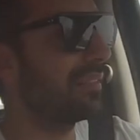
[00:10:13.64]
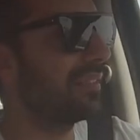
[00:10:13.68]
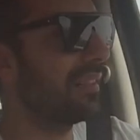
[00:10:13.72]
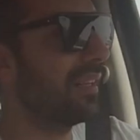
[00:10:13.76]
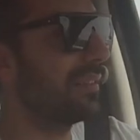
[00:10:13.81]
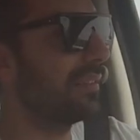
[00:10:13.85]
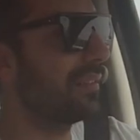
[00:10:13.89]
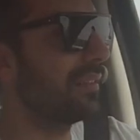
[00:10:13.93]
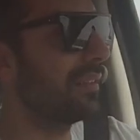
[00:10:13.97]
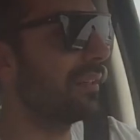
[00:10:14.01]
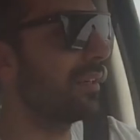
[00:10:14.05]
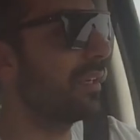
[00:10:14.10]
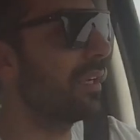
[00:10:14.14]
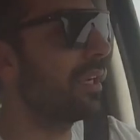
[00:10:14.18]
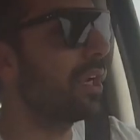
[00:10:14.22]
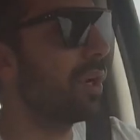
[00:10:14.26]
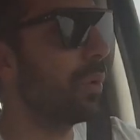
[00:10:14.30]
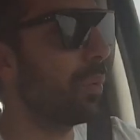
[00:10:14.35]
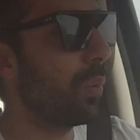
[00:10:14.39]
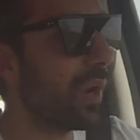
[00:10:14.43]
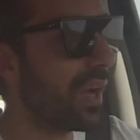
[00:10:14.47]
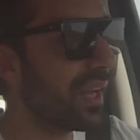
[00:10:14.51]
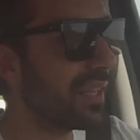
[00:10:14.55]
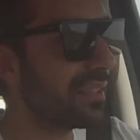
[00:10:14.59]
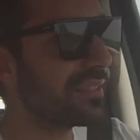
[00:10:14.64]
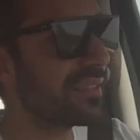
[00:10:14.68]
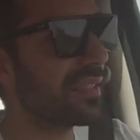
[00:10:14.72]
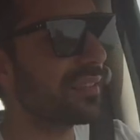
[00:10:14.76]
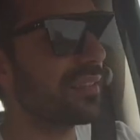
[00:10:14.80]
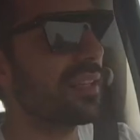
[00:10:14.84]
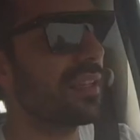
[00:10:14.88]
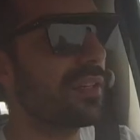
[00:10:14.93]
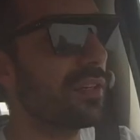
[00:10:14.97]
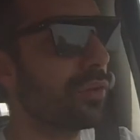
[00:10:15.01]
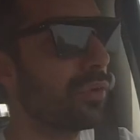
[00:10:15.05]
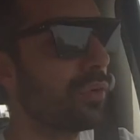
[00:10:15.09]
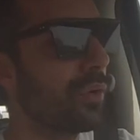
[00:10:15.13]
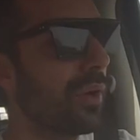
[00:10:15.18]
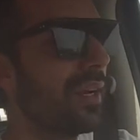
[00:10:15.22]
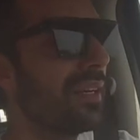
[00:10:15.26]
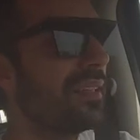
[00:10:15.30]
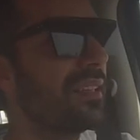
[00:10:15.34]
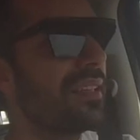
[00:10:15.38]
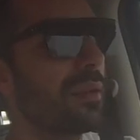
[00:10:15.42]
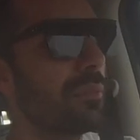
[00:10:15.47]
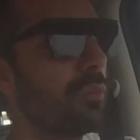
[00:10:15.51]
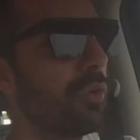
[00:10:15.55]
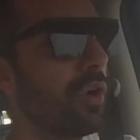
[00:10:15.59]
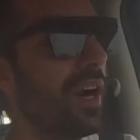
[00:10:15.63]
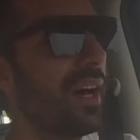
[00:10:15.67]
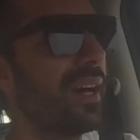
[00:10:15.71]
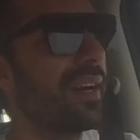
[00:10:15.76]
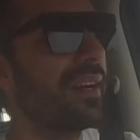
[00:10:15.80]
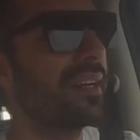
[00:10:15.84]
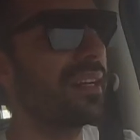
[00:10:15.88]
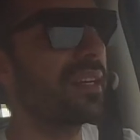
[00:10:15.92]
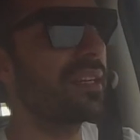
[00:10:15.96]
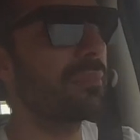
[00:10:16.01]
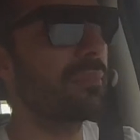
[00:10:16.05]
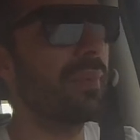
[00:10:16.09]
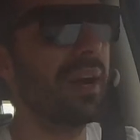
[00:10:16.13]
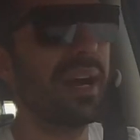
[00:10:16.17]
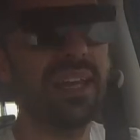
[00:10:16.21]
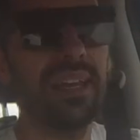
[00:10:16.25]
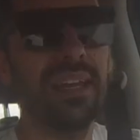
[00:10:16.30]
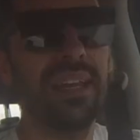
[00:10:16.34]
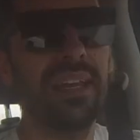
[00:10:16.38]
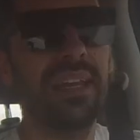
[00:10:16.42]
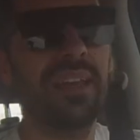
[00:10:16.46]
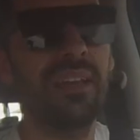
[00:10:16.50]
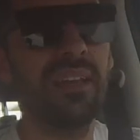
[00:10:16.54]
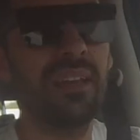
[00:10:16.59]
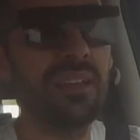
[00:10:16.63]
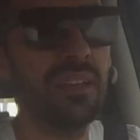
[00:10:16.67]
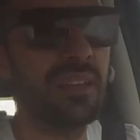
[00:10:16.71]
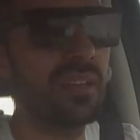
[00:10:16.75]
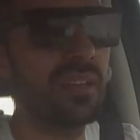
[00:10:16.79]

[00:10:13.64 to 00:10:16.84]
سلندر وخاصه انه هيدا المحرك ما عليه